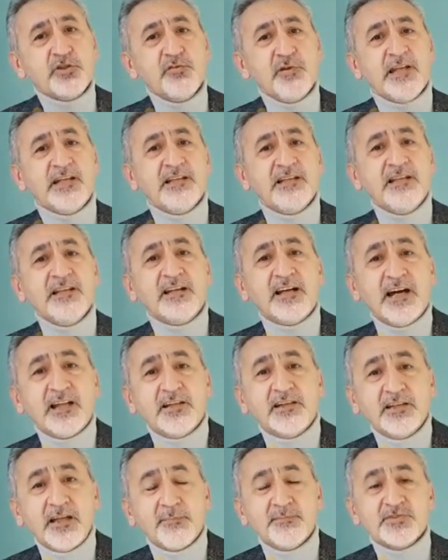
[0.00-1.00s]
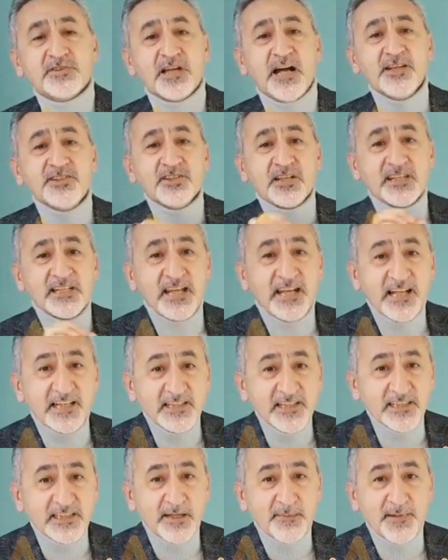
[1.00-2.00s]
güvenilirliği kanıtlanmış. Ancak
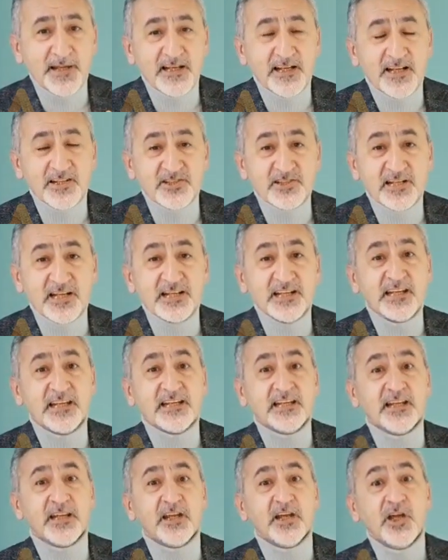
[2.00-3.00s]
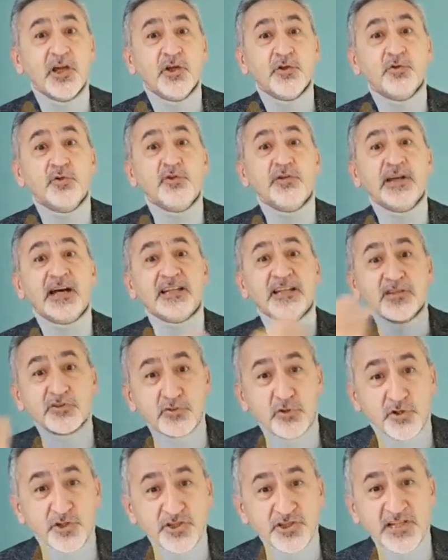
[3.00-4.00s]
genetik temelli aşılarla ilgili dünyada
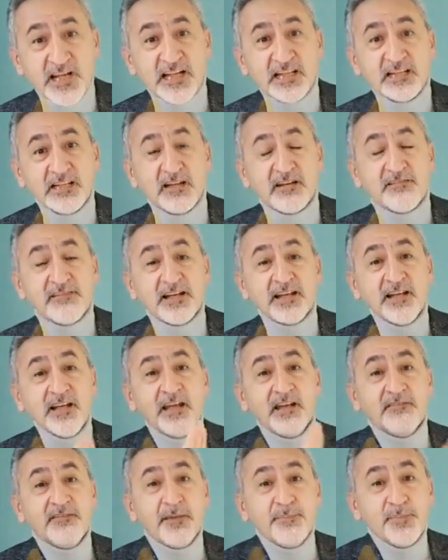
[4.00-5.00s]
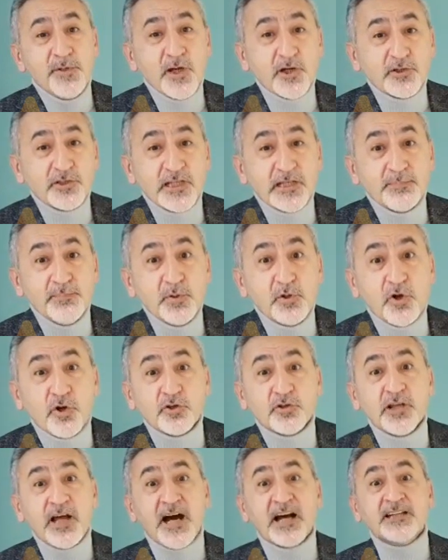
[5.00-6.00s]
soru işaretleri var ve BioNTech bu
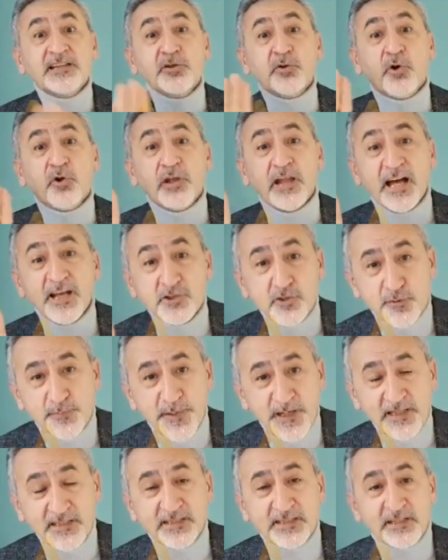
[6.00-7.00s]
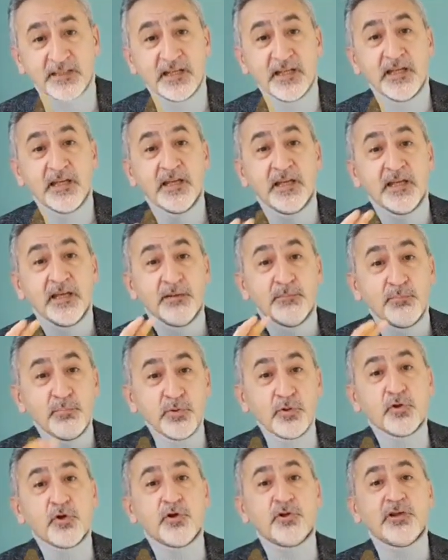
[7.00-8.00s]
konuda artık olağan şüphelidir.
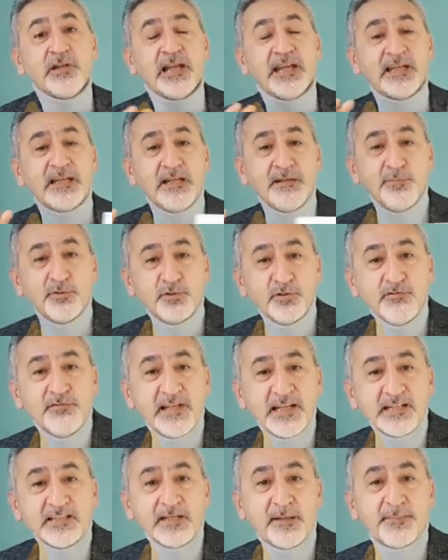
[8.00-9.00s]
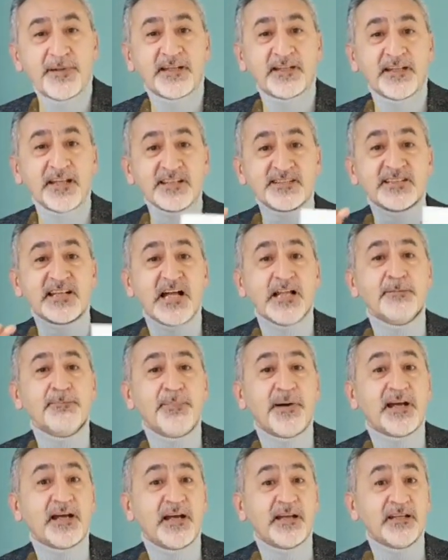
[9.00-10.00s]
Bu konuyla ilgili bütün veri tabanında
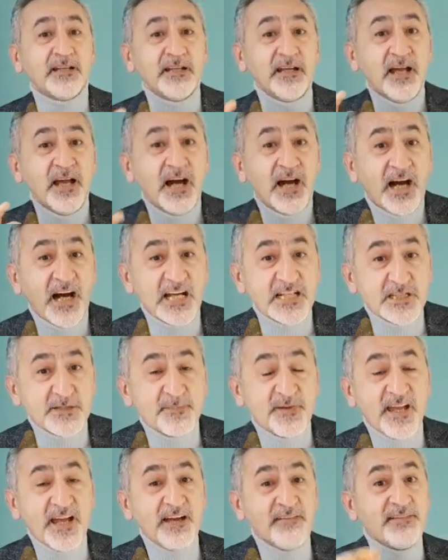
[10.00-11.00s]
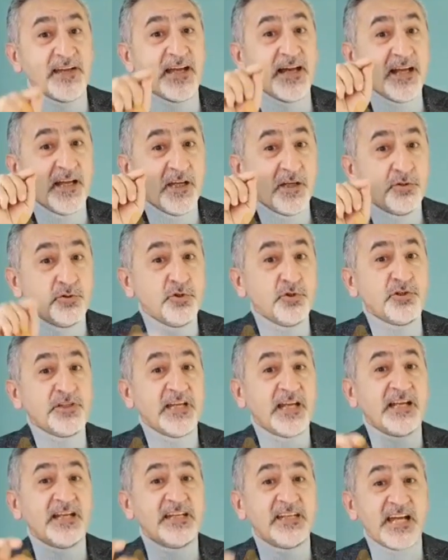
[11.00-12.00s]
Sağlık Bakanlığı açmaya ve
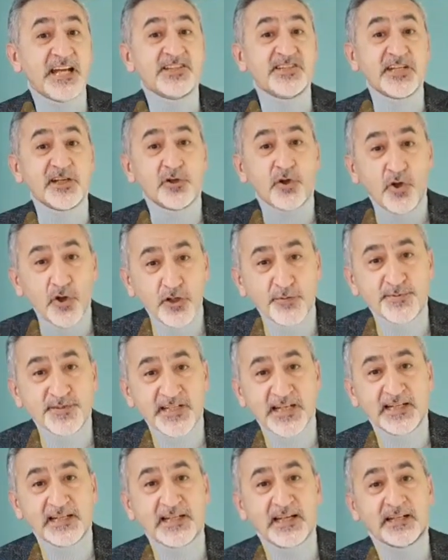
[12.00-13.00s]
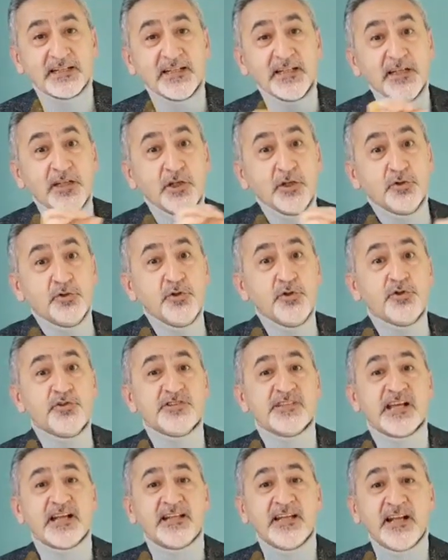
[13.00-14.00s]
Türkiye'nin gerçek ölüm sayılarını
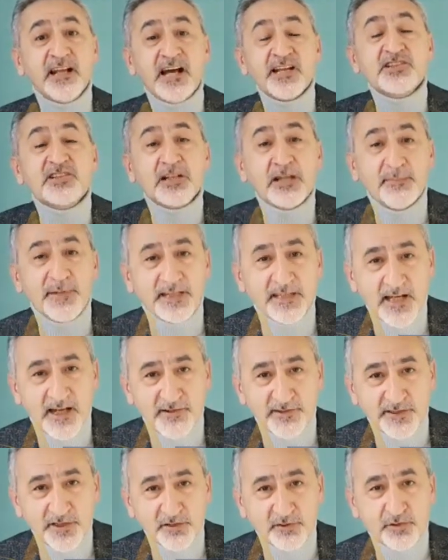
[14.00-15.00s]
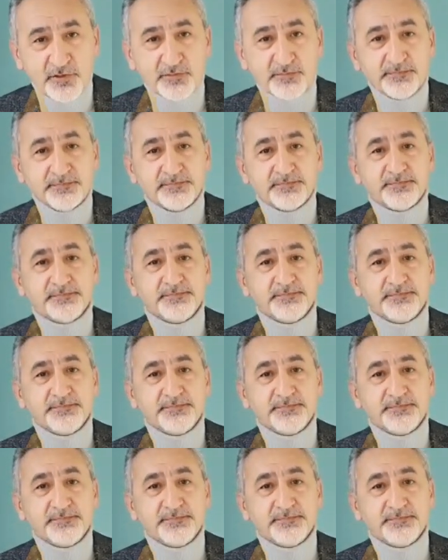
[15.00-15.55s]
TÜİK üzerinden açıklamaya davet ediyorum.